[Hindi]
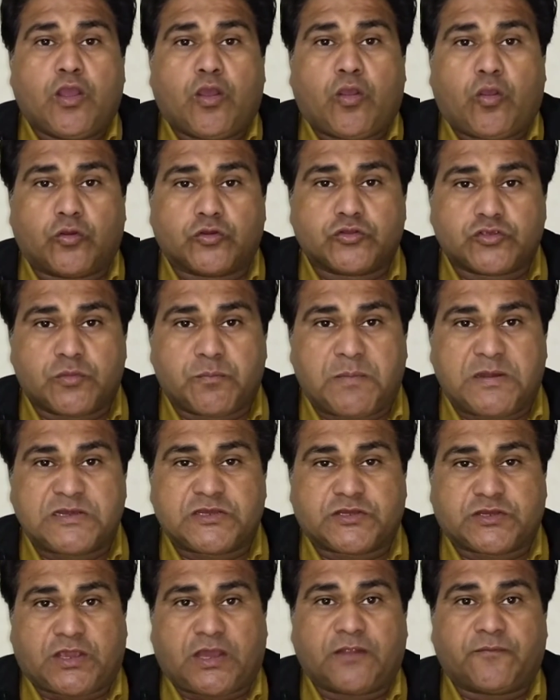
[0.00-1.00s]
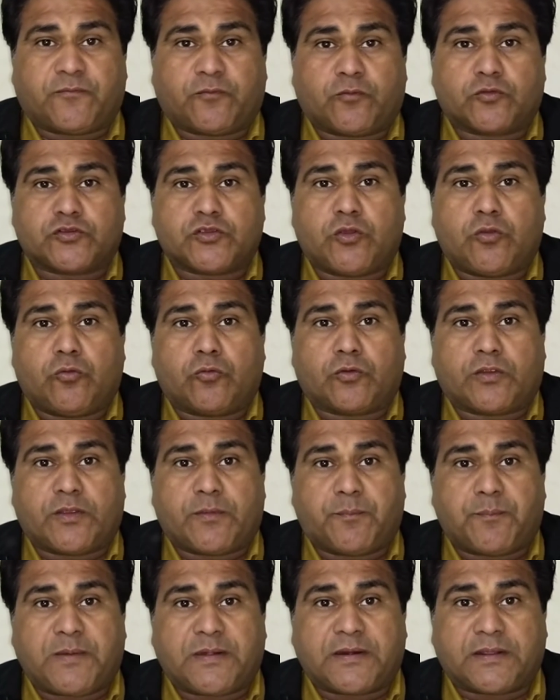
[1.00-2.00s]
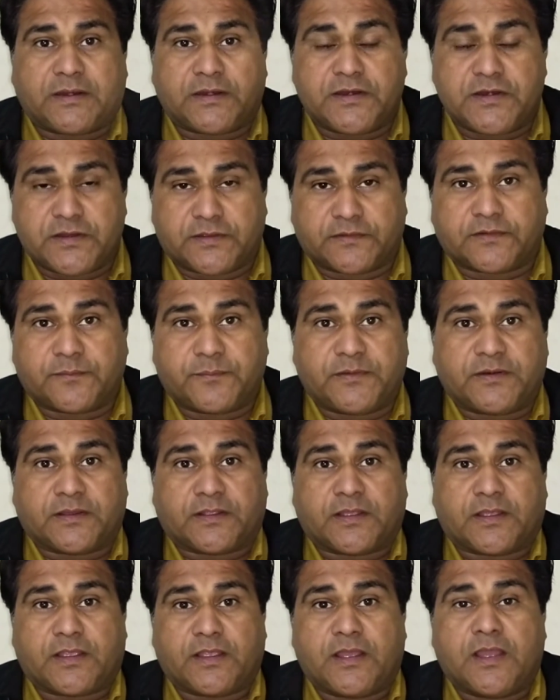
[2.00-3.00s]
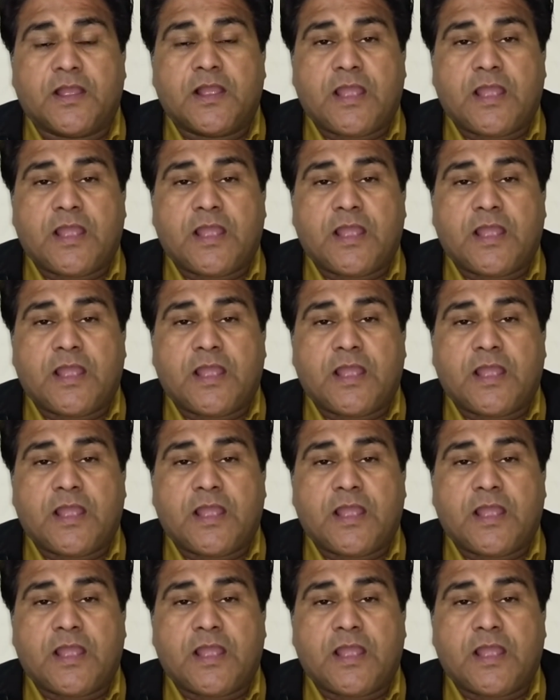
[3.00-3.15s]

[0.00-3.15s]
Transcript: और जो मनशास रोशा उन पर कड़ी नज़र भी रखेंगे